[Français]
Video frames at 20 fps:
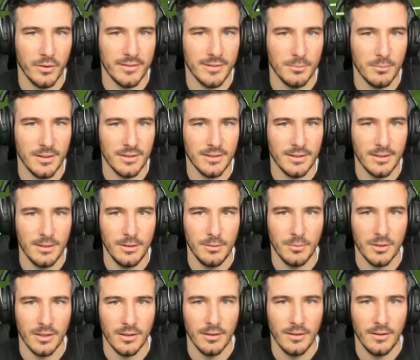asymétrie,
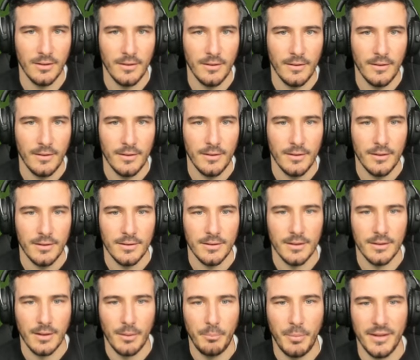mais
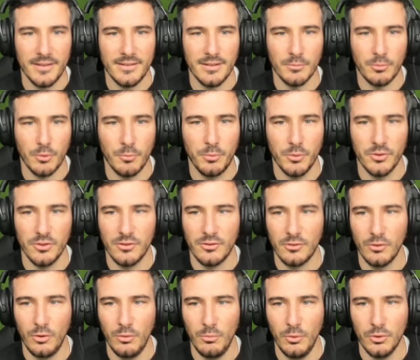il n'y a pas assez de
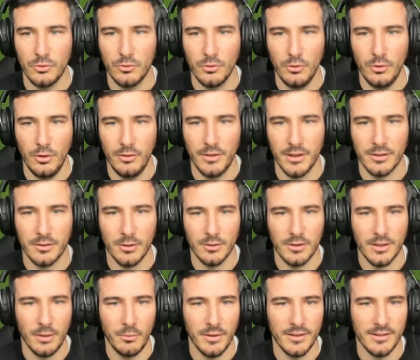propositions en moto avec euh,
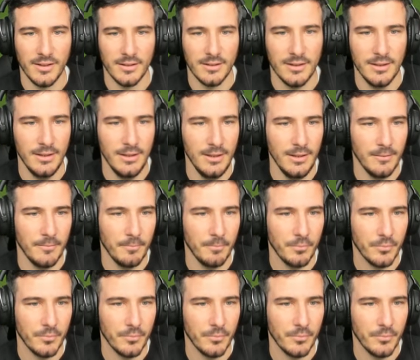Kawasaki.